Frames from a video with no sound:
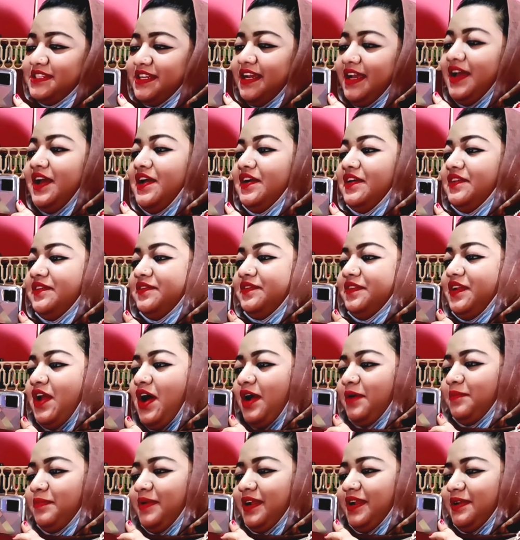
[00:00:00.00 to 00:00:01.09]
আপুর ভিডিওগুলো
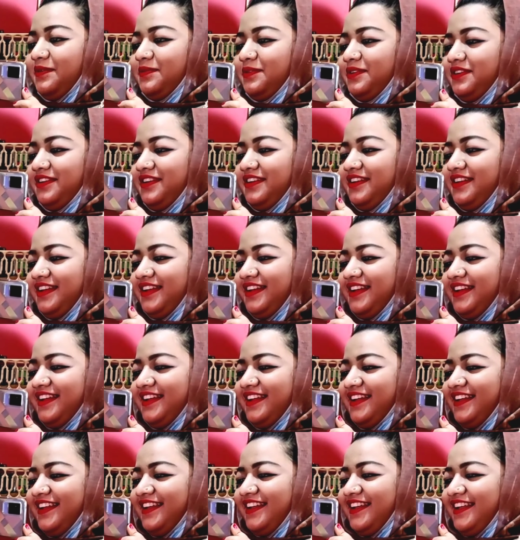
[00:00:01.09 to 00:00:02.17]
তো আমি সে অনেক
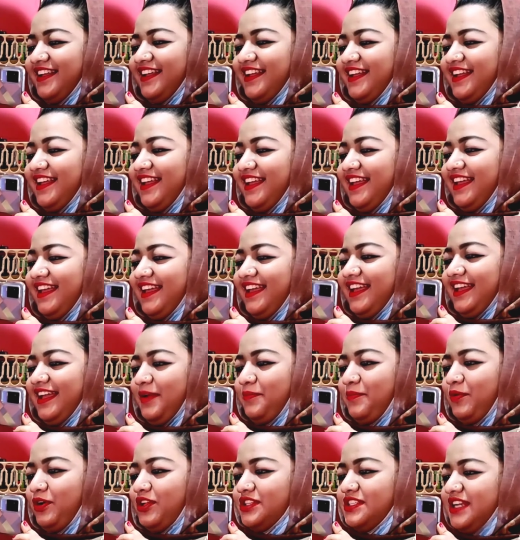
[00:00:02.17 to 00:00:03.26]
বছর আগে থেকে দেখি